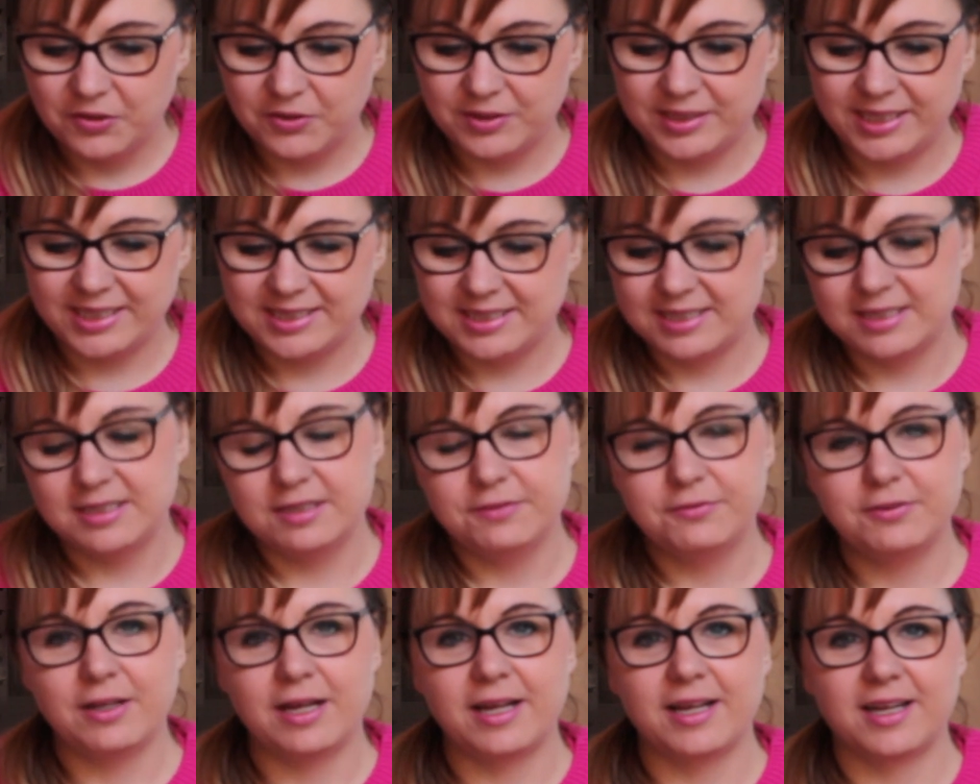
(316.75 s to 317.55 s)
und jetzt
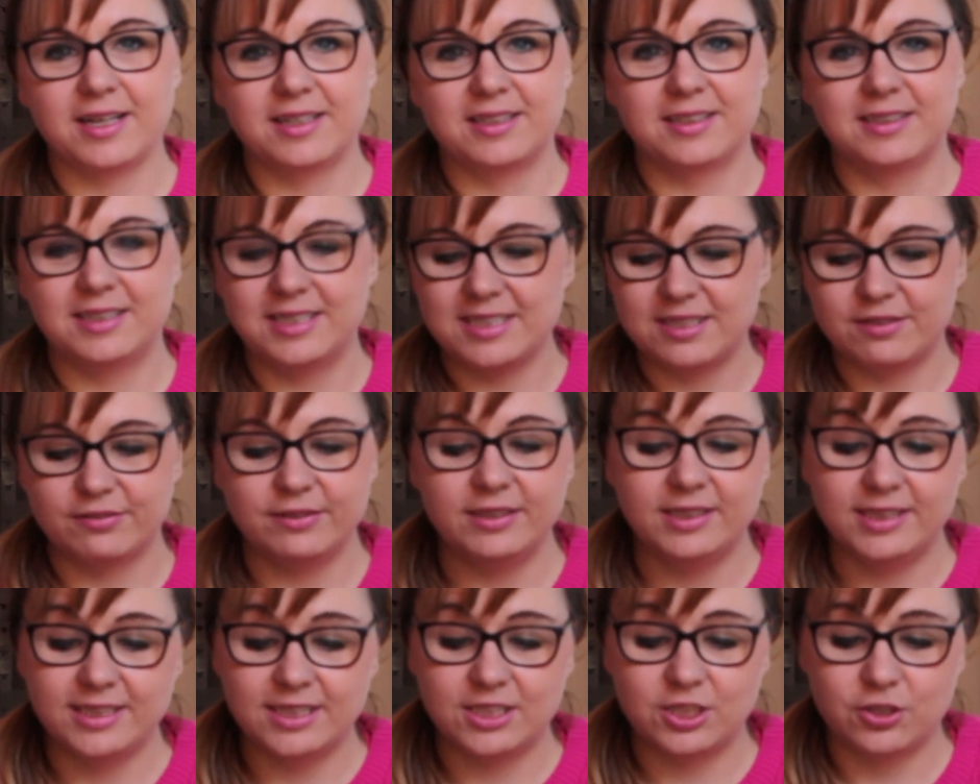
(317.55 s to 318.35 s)
sind sie verheiratet. Das
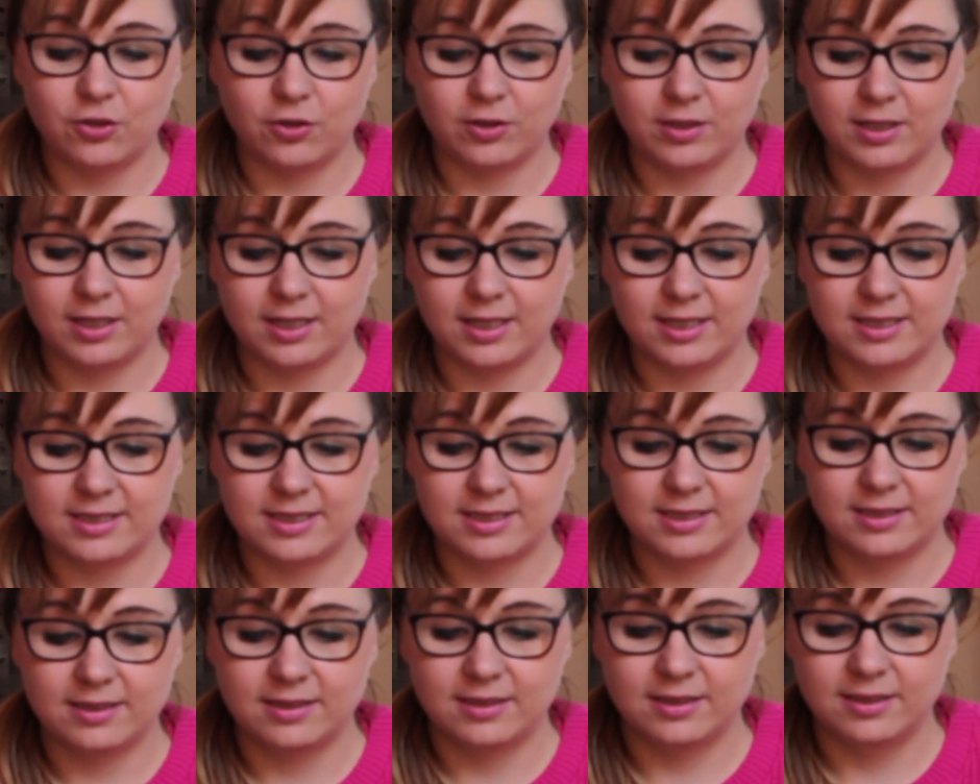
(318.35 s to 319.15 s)
finde ich jetzt schon
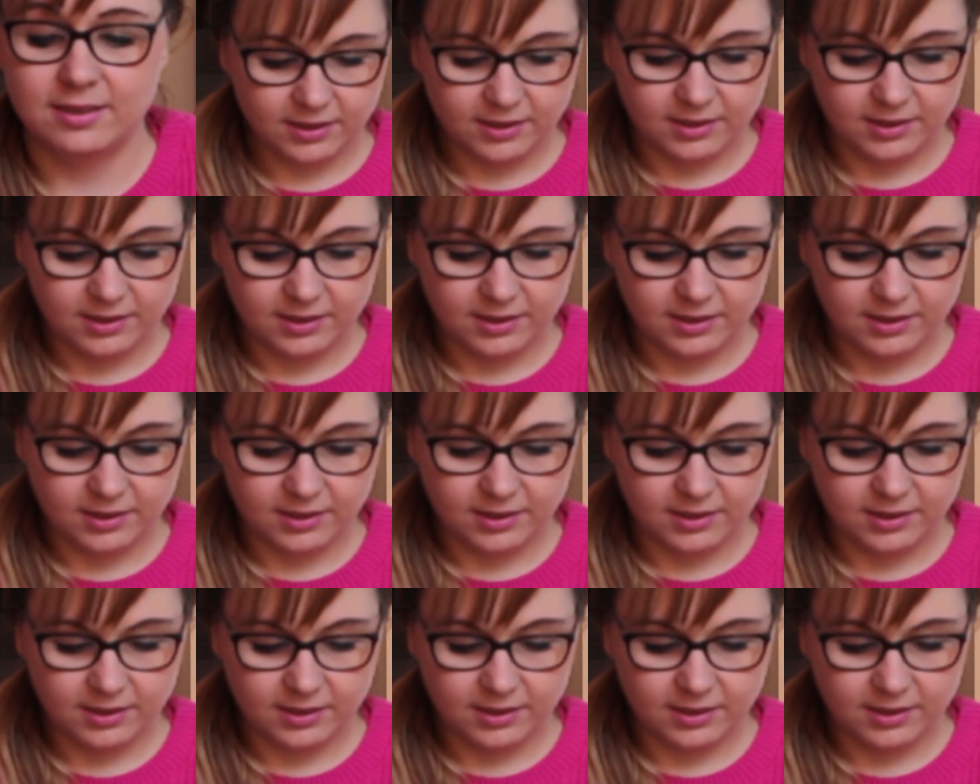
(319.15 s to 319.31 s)
krass.